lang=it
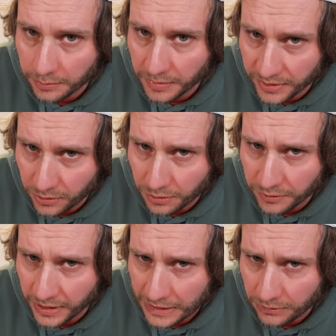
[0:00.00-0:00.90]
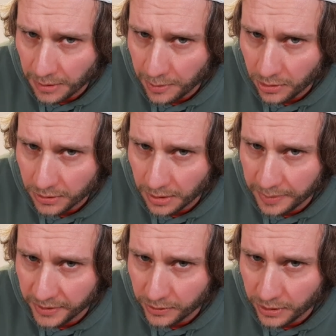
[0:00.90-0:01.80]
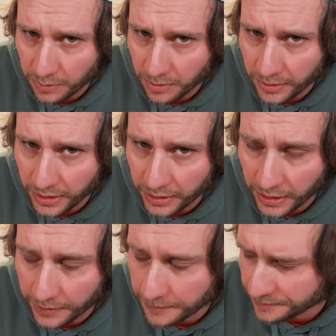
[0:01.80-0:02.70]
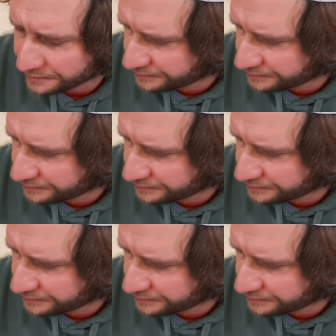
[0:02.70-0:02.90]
Mi sono svegliato da poco dal pisolino pomeridiano,